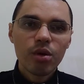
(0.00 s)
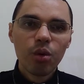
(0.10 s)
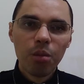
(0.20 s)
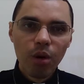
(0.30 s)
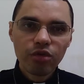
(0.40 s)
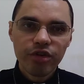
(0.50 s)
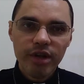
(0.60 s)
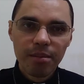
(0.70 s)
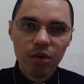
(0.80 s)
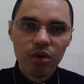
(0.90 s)
o Monte
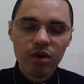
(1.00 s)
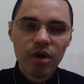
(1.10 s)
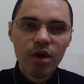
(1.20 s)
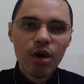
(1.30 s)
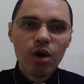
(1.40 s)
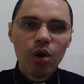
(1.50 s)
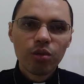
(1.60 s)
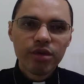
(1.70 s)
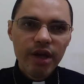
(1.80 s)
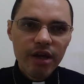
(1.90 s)
Tabor
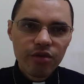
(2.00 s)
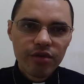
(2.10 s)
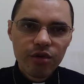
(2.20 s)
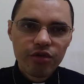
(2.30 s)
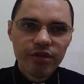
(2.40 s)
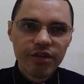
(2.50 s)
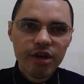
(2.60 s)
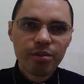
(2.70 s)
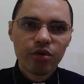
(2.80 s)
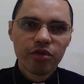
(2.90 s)
com três dos seus
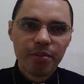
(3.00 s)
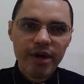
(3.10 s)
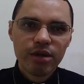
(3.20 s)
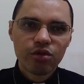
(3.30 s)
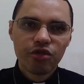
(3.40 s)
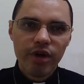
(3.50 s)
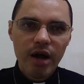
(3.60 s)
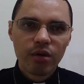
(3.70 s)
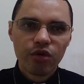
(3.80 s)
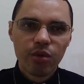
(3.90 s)
discípulos, Pedro,
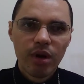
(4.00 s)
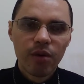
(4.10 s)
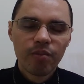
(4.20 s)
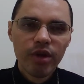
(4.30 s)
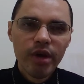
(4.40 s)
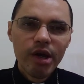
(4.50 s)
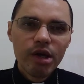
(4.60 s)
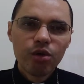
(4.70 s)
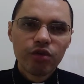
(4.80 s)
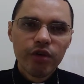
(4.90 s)
Tiago e João,
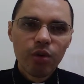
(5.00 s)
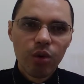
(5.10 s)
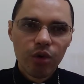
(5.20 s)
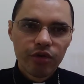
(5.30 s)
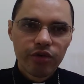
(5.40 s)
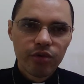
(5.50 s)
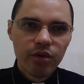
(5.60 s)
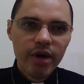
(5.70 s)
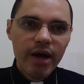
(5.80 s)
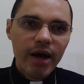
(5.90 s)
e o seu rosto,
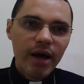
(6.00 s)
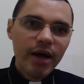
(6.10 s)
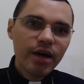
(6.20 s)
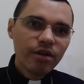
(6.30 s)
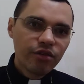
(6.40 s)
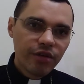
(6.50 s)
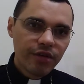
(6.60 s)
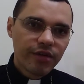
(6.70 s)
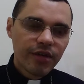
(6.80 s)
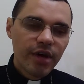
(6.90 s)

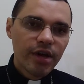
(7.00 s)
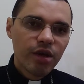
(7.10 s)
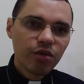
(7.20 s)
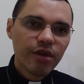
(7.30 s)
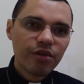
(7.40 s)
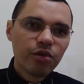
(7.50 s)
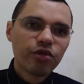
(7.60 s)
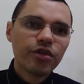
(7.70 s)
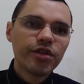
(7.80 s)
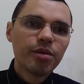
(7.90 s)
antes que os, os
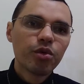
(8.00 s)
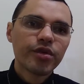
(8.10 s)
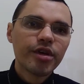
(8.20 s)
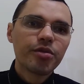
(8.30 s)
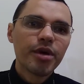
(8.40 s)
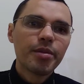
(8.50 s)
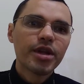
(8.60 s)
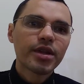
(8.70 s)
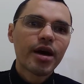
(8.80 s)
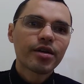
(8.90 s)
discípulos
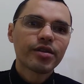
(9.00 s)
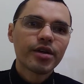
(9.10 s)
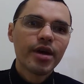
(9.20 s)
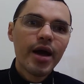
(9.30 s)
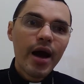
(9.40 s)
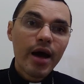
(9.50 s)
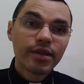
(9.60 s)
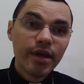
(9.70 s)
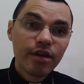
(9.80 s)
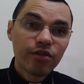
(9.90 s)
experimentassem a
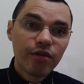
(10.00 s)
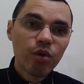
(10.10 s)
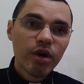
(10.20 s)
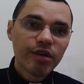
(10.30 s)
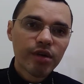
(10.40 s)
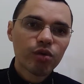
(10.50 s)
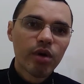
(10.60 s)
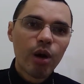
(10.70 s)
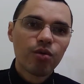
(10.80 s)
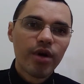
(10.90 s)
desfiguração do
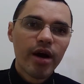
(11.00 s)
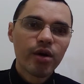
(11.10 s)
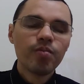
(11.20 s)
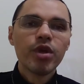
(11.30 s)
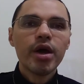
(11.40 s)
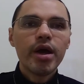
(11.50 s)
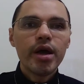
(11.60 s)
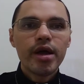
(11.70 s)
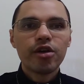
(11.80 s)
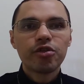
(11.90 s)
Calvário,
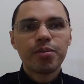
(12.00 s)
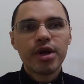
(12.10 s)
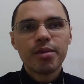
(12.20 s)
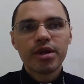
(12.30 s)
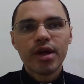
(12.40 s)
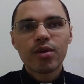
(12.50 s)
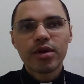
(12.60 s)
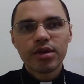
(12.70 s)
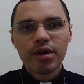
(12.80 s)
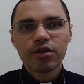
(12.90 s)
experimentaram
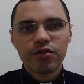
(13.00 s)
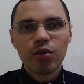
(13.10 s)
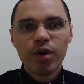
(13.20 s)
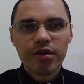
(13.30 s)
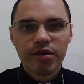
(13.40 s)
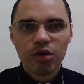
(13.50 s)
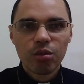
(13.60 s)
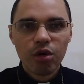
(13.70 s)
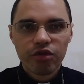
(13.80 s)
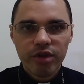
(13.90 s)
a transfiguração no
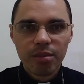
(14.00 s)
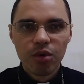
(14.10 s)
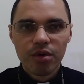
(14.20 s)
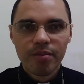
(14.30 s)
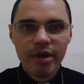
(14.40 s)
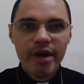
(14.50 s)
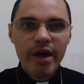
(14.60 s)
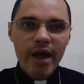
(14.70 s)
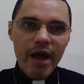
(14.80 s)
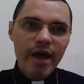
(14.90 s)
Monte Tabor.
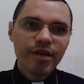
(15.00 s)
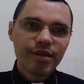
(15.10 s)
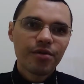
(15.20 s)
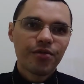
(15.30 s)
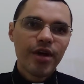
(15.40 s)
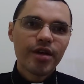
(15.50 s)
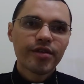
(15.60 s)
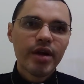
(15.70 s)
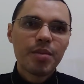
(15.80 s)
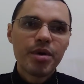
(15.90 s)
Esta
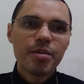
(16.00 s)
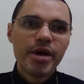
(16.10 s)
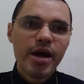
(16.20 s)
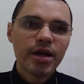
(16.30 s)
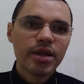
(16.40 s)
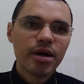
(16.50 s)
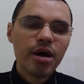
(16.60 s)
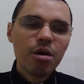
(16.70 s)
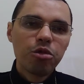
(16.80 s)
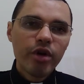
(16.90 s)
festa é permeada
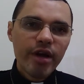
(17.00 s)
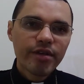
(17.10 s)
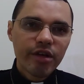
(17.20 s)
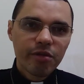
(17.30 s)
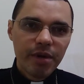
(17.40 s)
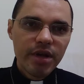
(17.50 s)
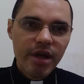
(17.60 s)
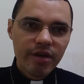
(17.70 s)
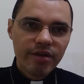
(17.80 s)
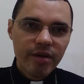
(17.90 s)
por esta
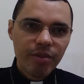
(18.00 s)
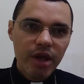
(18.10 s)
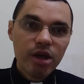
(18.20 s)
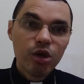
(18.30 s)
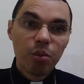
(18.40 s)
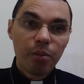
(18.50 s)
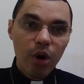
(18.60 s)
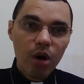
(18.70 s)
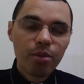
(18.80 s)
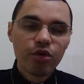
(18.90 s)
experiência em que o
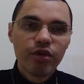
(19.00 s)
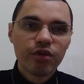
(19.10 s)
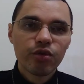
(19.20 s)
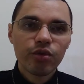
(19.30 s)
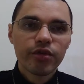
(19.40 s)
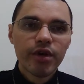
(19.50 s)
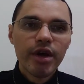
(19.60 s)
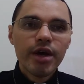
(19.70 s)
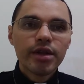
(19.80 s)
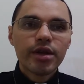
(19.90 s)
próprio Jesus
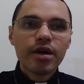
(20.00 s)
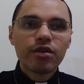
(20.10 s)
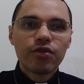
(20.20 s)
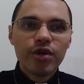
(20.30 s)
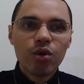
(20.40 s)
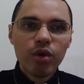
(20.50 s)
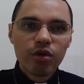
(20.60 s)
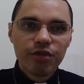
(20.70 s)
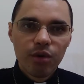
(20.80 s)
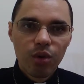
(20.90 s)
transfigura
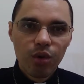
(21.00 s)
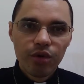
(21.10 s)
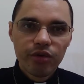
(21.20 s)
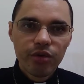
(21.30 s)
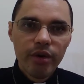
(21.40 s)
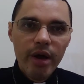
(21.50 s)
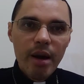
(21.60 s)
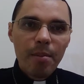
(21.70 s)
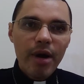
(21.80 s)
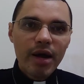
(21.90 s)
o seu rosto
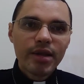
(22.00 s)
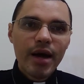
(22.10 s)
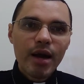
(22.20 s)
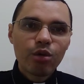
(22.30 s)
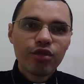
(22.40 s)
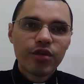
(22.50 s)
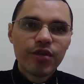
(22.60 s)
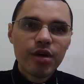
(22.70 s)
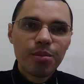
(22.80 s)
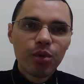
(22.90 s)
para dar aos
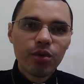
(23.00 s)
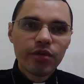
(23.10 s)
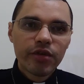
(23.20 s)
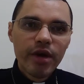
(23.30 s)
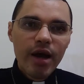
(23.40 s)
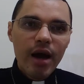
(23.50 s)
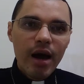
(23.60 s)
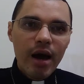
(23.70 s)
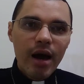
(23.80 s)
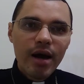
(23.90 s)
discípulos
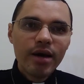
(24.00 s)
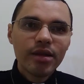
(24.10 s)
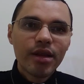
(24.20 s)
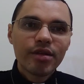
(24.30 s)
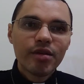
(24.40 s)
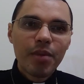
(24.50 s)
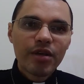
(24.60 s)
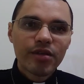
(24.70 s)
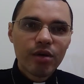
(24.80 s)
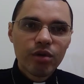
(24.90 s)
a
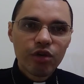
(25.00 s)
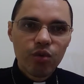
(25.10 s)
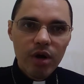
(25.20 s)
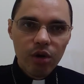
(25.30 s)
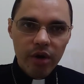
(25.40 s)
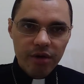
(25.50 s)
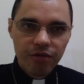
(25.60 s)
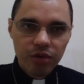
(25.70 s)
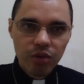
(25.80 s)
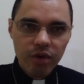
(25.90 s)
antecipação da sua glória
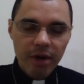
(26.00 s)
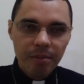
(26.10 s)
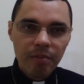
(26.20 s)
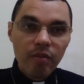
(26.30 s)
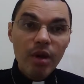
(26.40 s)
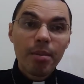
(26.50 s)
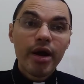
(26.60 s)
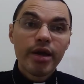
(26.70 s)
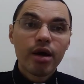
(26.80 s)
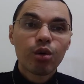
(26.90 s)
futura,
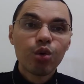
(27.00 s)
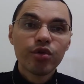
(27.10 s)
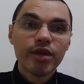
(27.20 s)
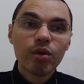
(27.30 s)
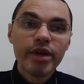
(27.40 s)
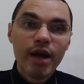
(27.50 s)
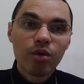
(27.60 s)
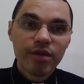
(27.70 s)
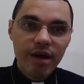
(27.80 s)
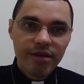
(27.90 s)
para que a cruz não lhe
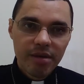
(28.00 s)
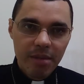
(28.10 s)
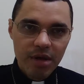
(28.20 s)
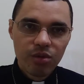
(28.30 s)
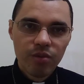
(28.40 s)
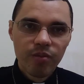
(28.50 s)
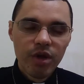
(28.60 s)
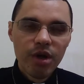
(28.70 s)
causasse medo.